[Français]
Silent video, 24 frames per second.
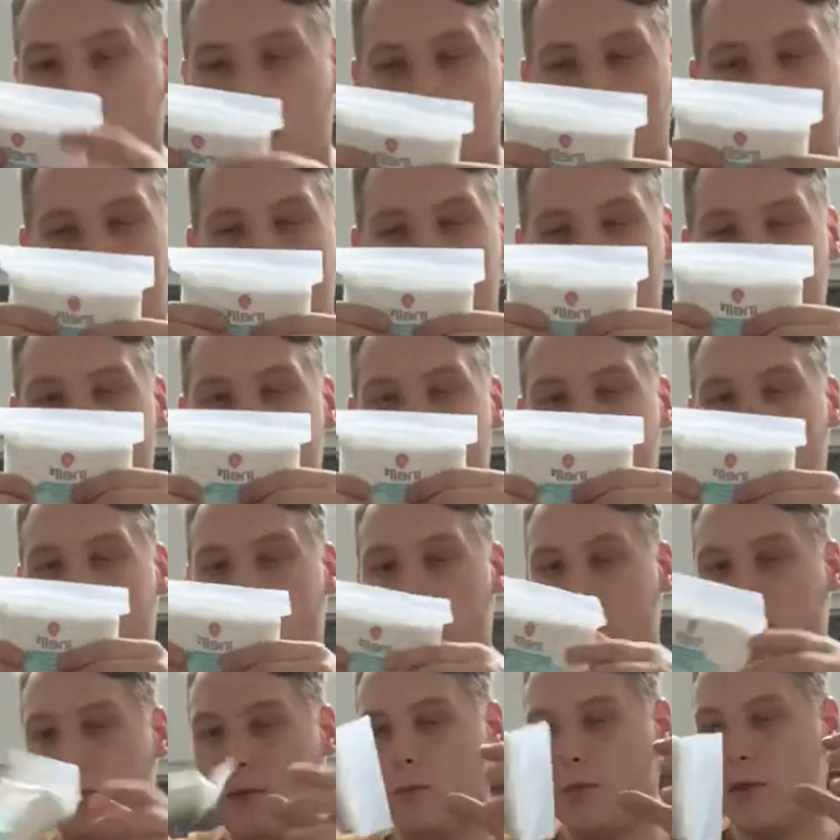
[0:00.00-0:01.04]
que bah, du coup, bah, il
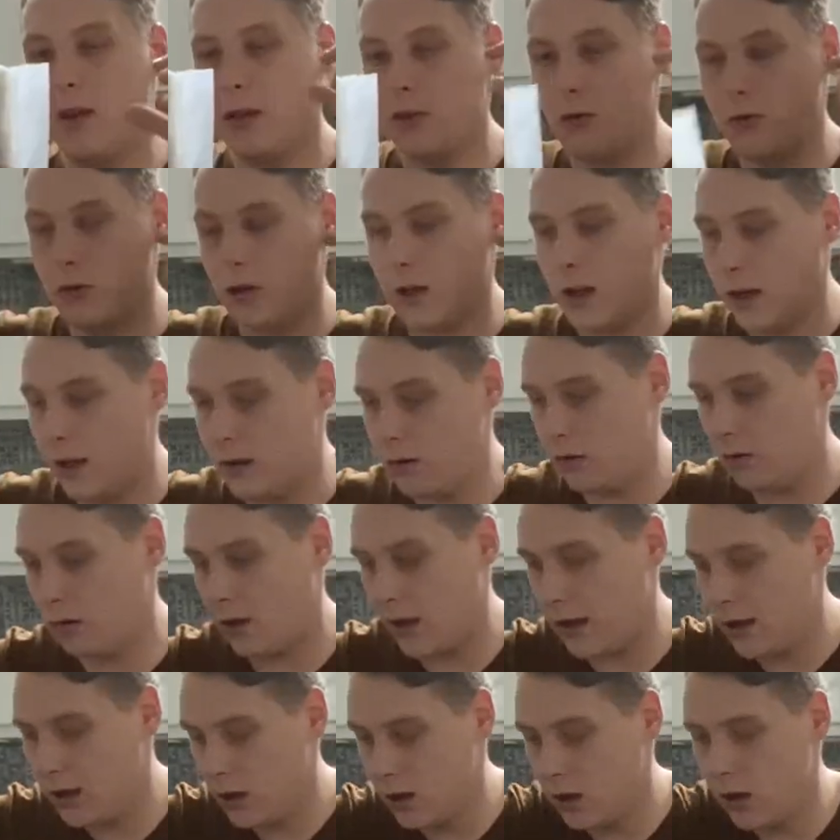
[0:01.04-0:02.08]
faut bien se curer les
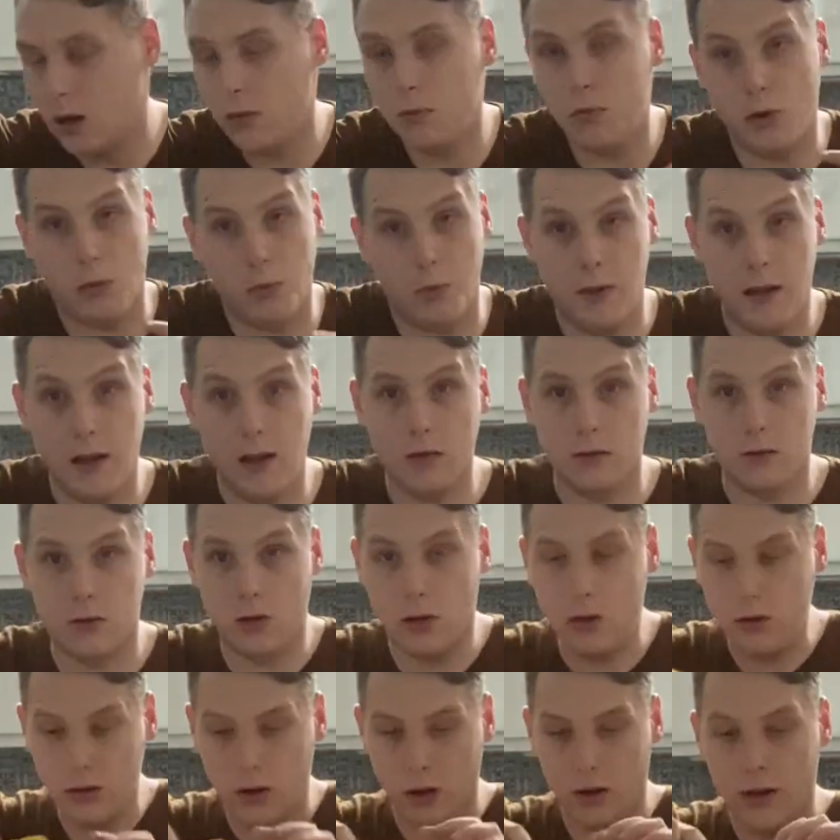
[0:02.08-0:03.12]
oreilles pour bien
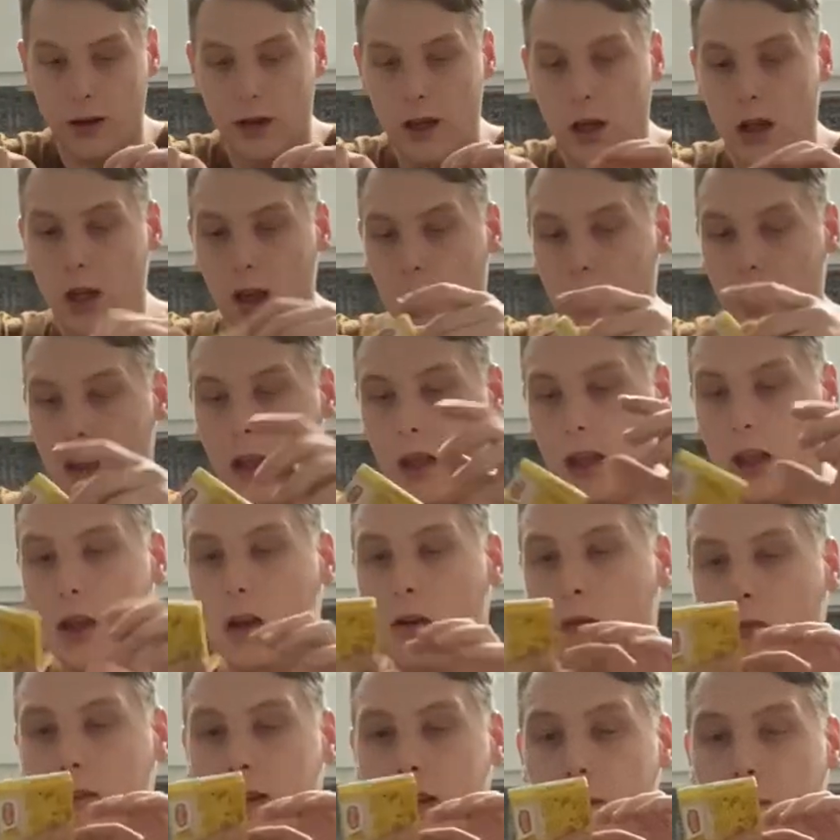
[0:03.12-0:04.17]
entendre. Et
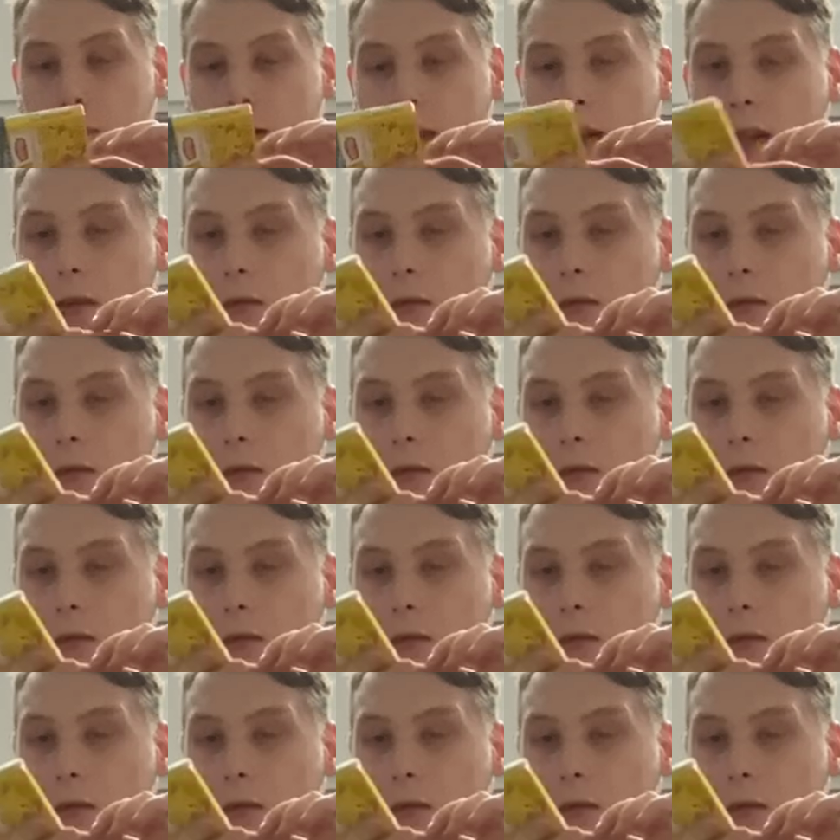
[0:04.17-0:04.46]
on a pris